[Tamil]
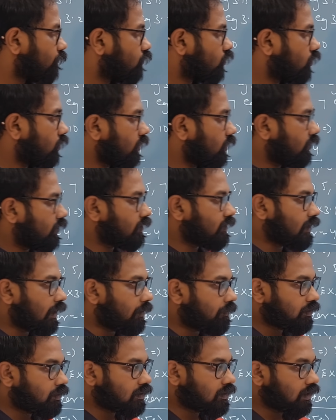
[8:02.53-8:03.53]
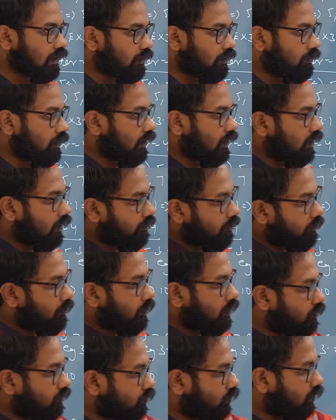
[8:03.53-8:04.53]
ஸோ இந்த சாப்டர்ஸ் எல்லாமே எல்லாமே
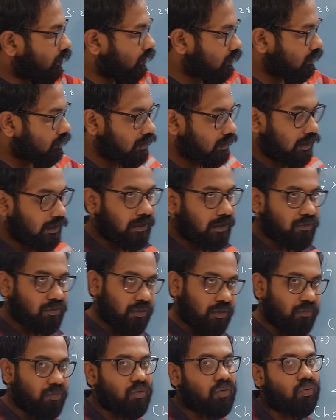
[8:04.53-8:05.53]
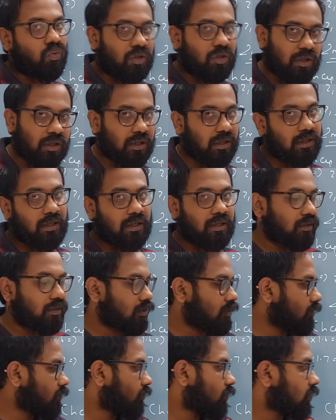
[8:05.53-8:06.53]
பார்க்கும்போது நான் செலக்டிவ் சம்ஸ் கொடுத்துருக்கேன் கீழே
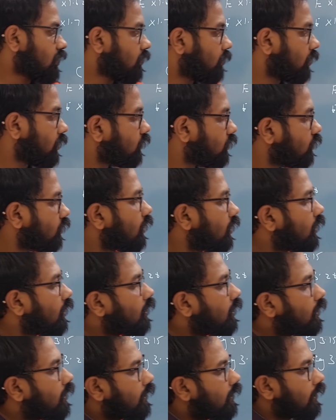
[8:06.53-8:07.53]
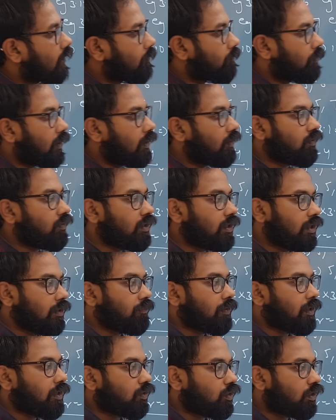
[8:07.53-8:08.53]
டிஸ்கிரிப்ஷன் பாக்ஸில் பார்த்துக்கணும் எயிட் பாயிண்ட் ஒன்
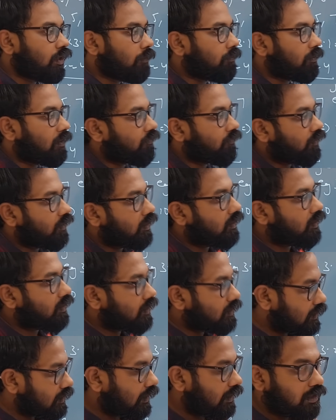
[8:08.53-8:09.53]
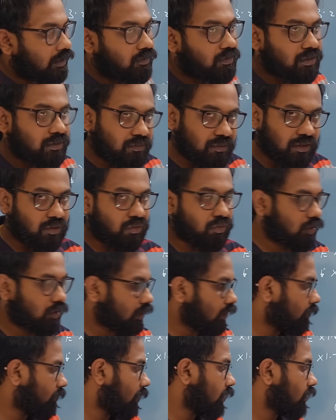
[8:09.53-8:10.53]
எயிட் பாயிண்ட் டூ எயிட் பாயிண்ட் ஃபைவ்ல இருக்க செலக்டிவ் சம்ஸ் நான்
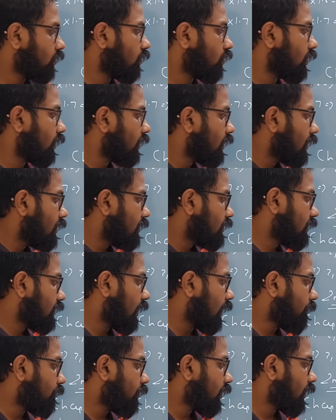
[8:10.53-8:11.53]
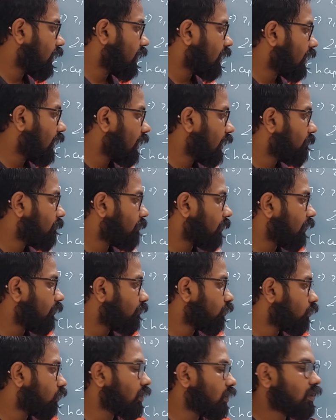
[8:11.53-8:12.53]
கொடுத்துருக்கேன் பார்த்துக்கோங்க சாப்டர் எயிட்டில் எயிட்
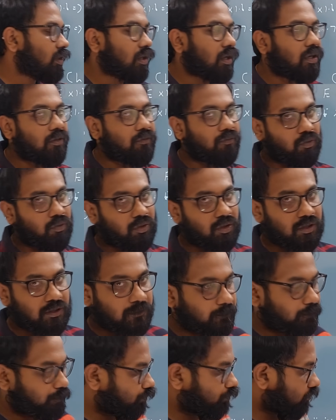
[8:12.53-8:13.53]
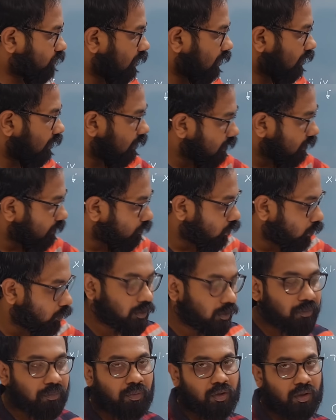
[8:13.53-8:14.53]
பாயிண்ட் ஃபோரில் தேர்டு ஃபோர்த்து இந்த சம்
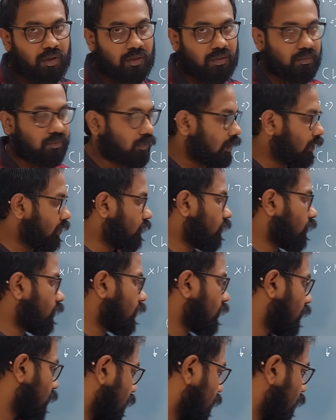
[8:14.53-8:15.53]
ரொம்ப இம்பார்ட்டன்ட் பார்த்துக்கோங்க